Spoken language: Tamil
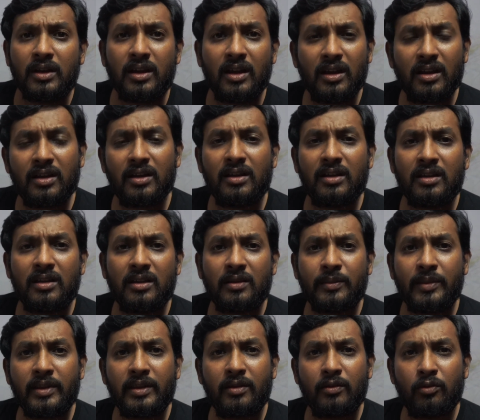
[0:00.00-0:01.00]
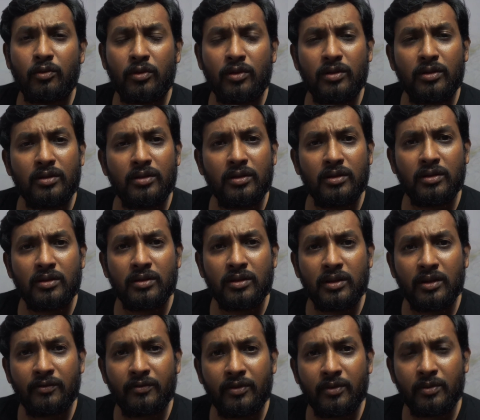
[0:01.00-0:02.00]
ஏங்க இந்த மாதிரி ஒரு
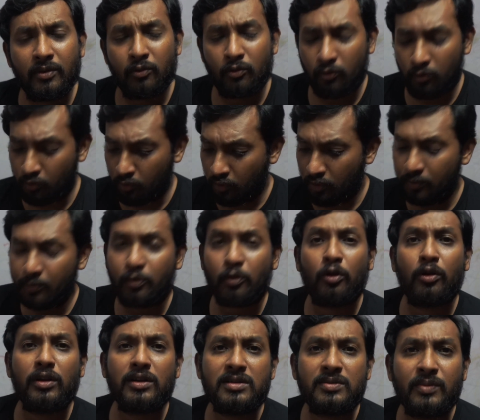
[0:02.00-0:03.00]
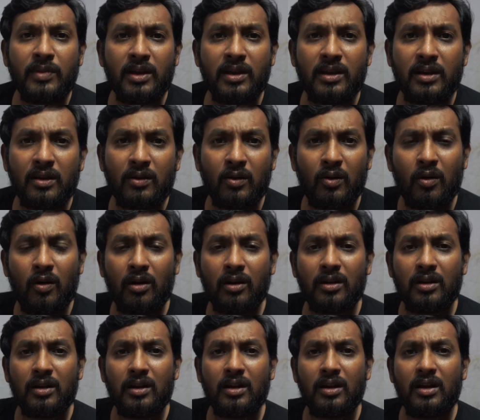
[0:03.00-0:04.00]
இன்ஃபர் ஒரு ப்ரோக்ரஸுமே இல்லை உங்கள்
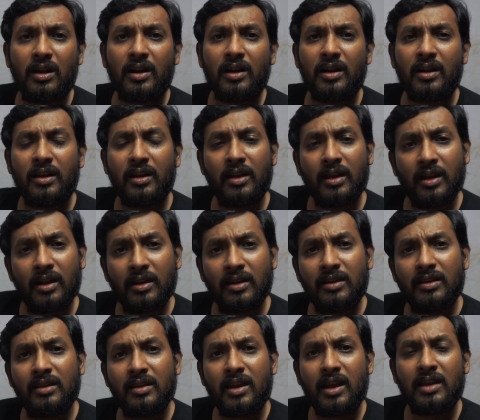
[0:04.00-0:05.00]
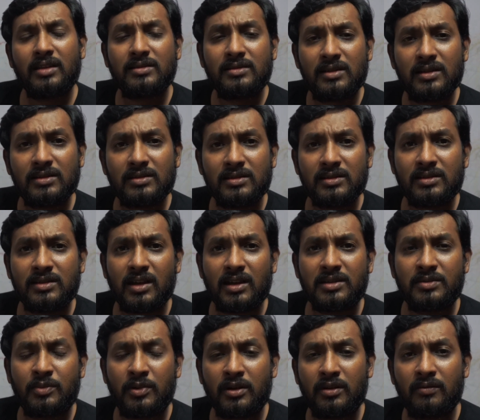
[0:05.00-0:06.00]
ஆர்டரில் ஆனால் நீங்கள் என்கிட்ட இருந்து கேன்சலேஷன்
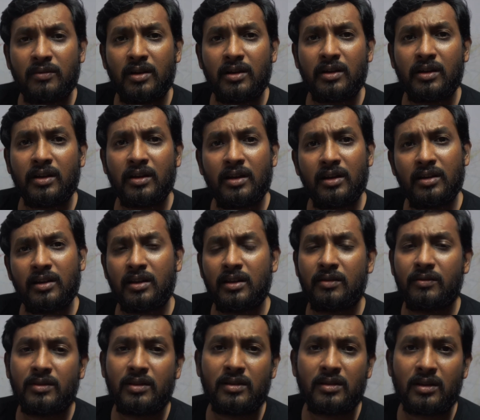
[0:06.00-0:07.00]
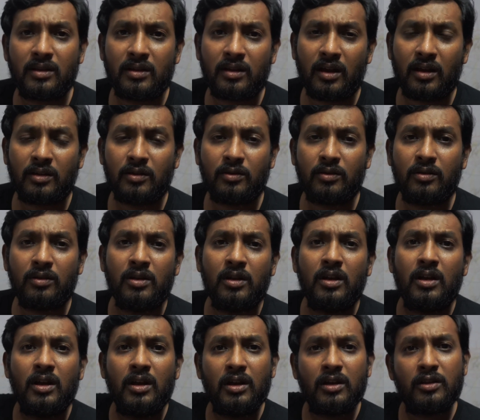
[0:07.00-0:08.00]
சார்ஜ் மட்டும் வாங்குறீங்க எந்த விதத்தில் நியாயம்
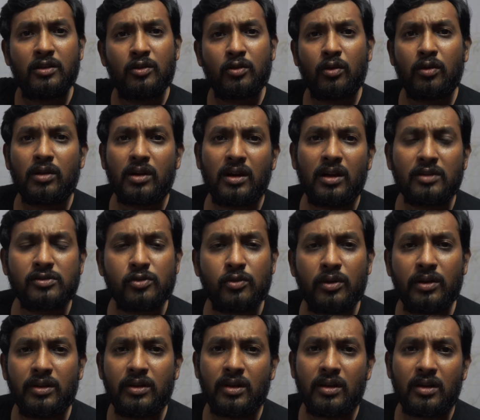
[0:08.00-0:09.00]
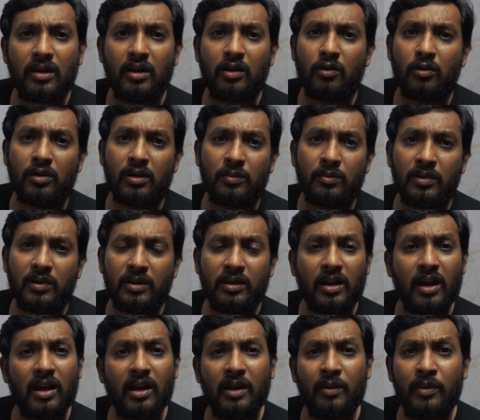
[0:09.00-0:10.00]
இது டோட்டலாக சோனி தான் தானேங்க அக்கௌண்டபிள்
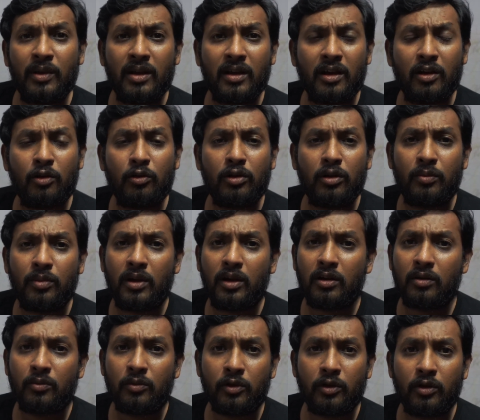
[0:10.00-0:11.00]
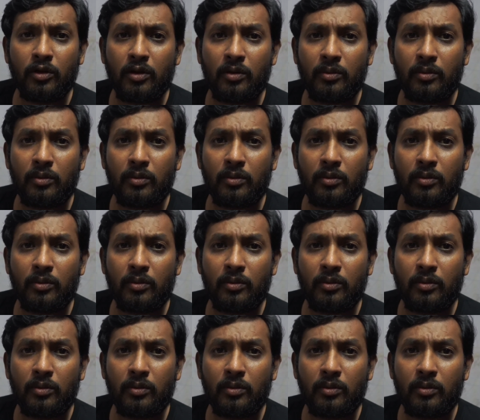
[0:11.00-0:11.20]
நாங்கள் எப்படிங்க அக்கௌண்டபிள் ஆக முடியும்